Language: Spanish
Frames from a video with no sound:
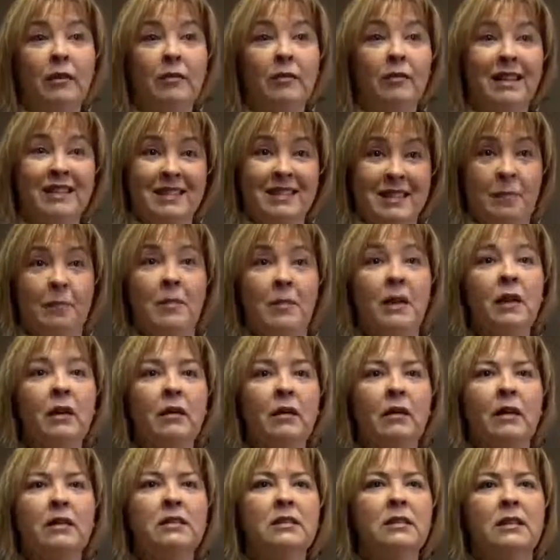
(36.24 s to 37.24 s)
desde
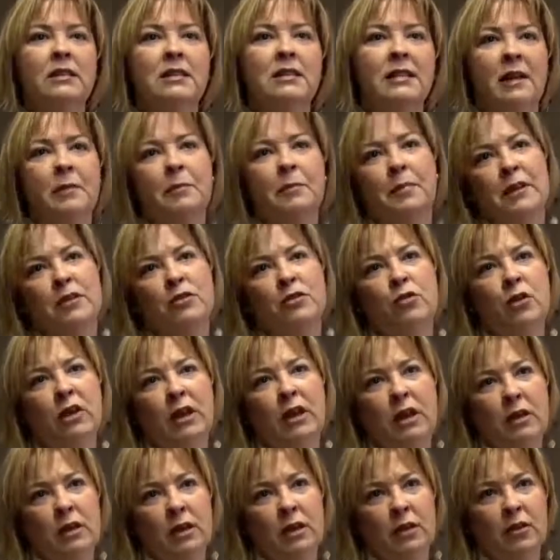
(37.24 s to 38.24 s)
mí es que siempre estoy
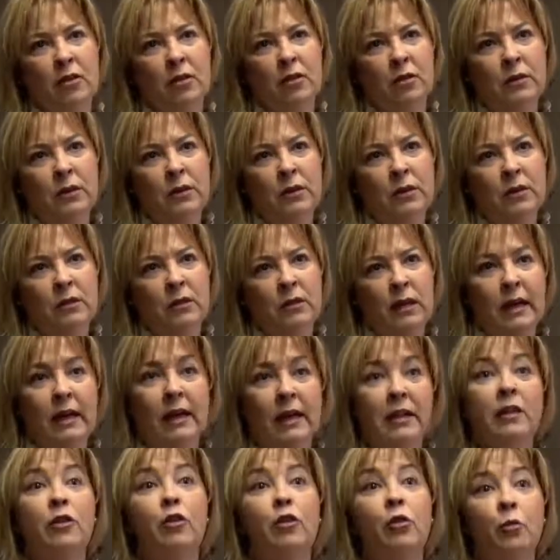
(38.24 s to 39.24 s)
creciendo. He
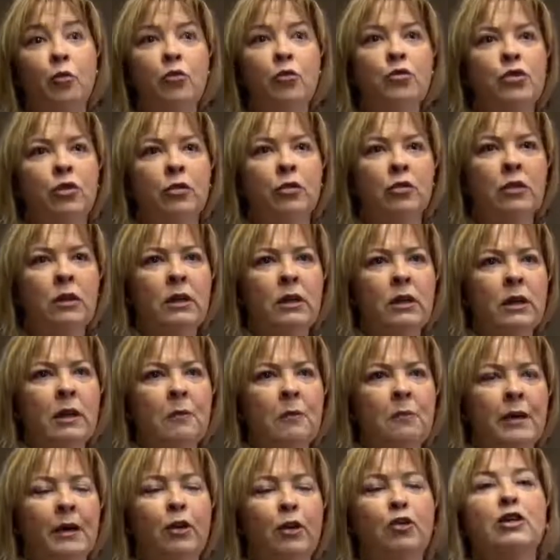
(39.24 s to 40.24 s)
crecido mucho
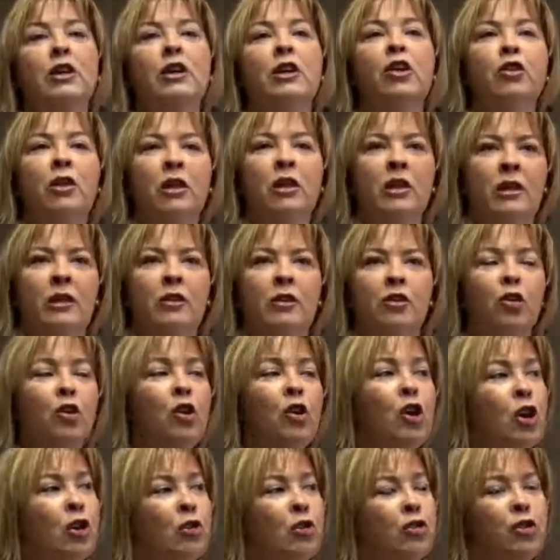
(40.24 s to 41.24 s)
pero sigo creciendo.
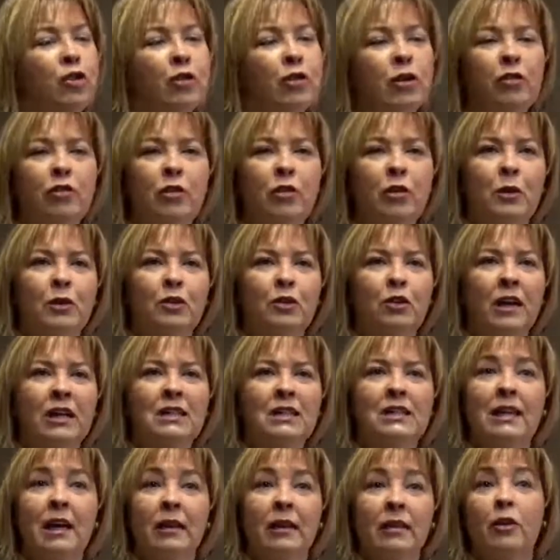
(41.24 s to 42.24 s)
Yo creo que cuando
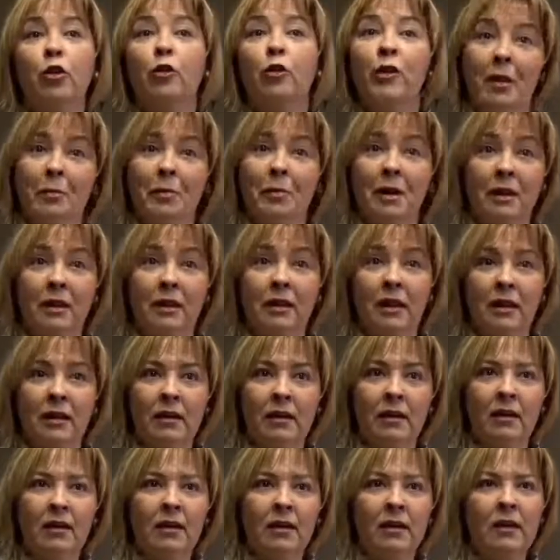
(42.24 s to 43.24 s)
dejas de crecer o de
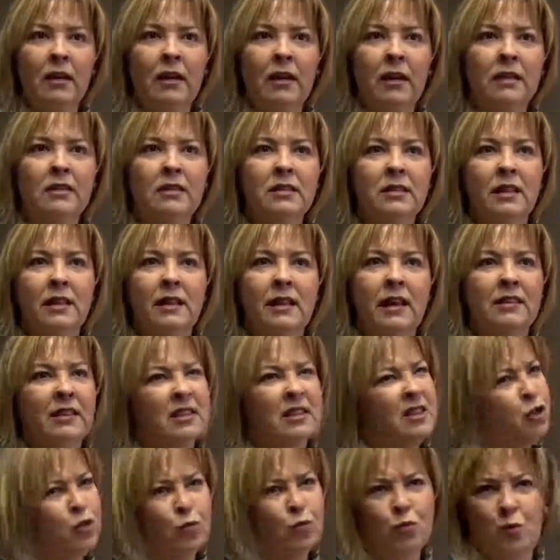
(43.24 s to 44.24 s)
aprender es que ya te
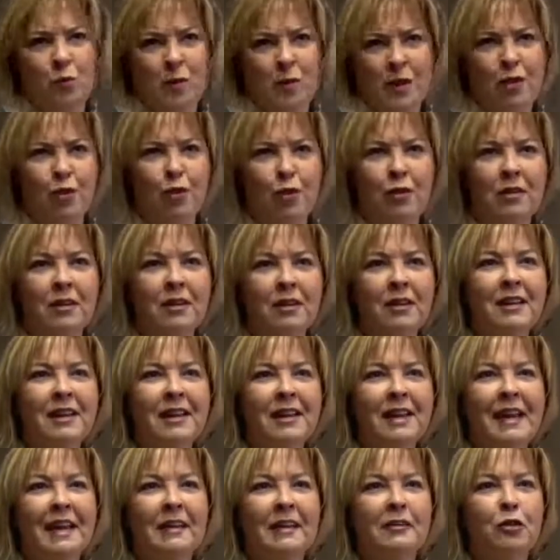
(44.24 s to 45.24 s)
has hecho muy mayor.
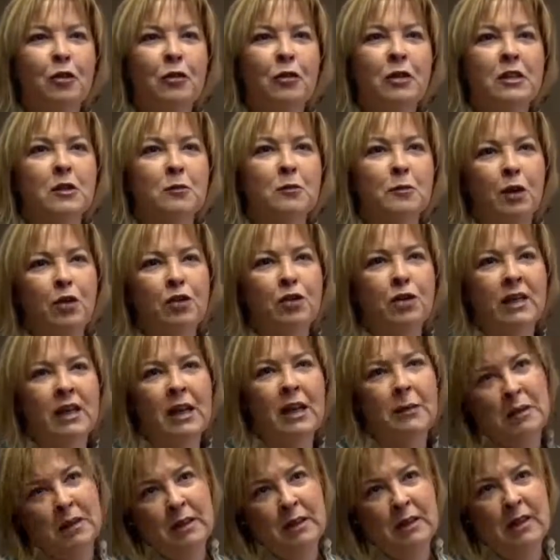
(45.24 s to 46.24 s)
Entonces espero
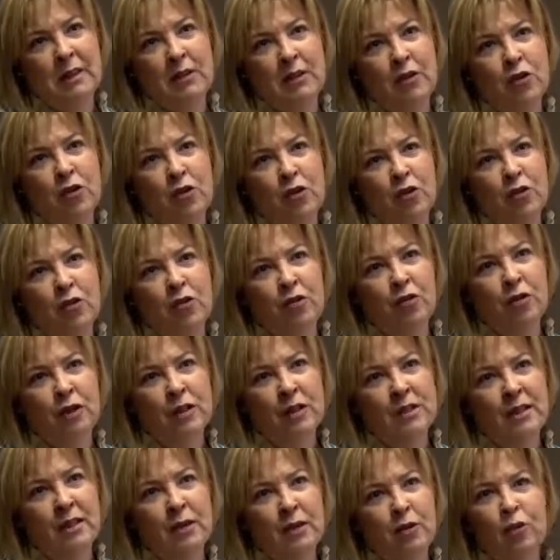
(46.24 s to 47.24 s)
seguir aprendiendo
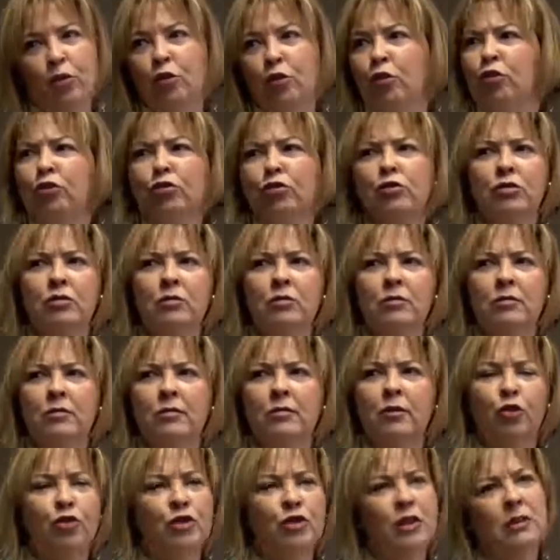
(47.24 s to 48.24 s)
hasta los
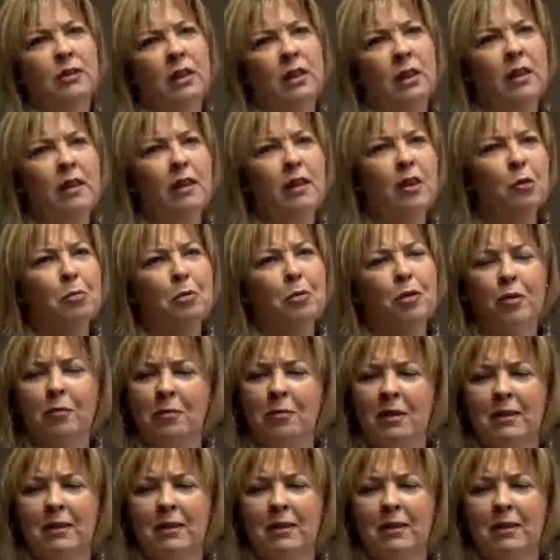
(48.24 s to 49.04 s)
85 por lo